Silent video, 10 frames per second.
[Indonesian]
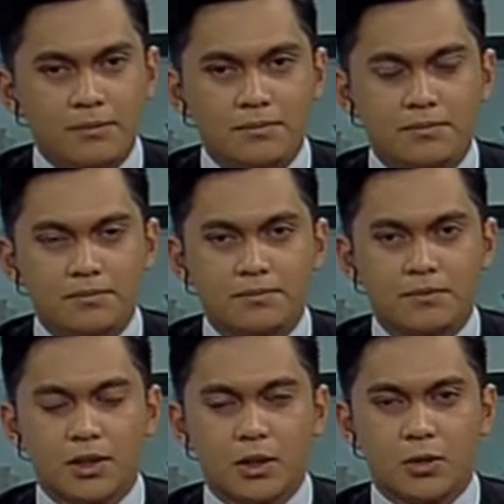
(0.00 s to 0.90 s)
berapa, Pak?
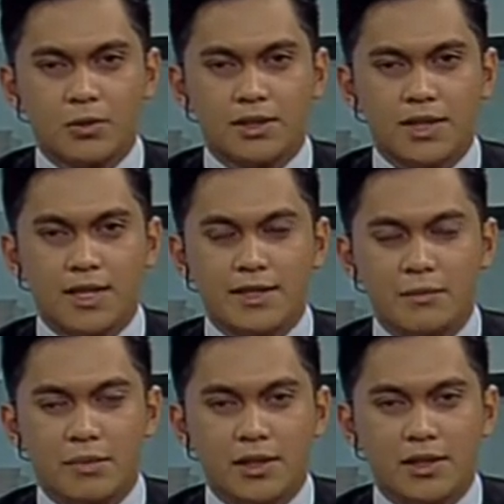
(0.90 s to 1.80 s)

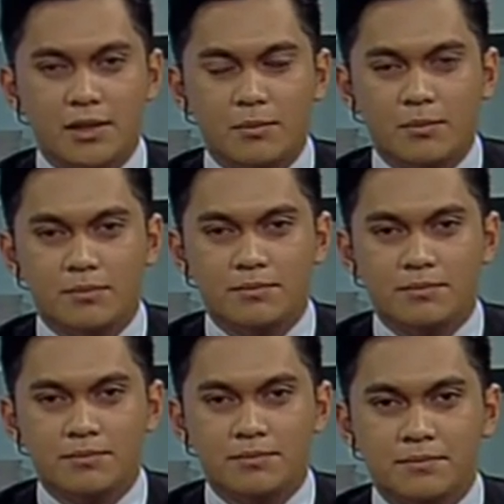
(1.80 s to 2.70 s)
Usianya Pak
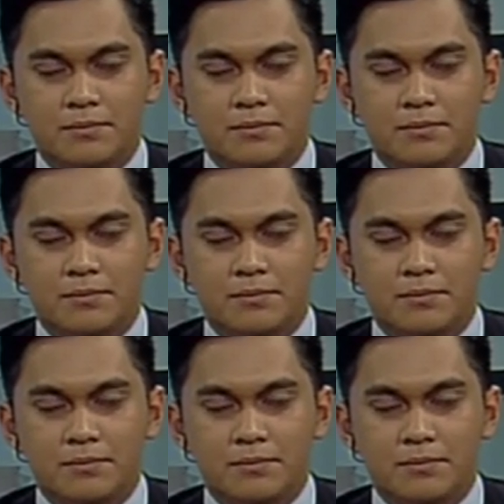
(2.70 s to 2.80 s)
Yayan?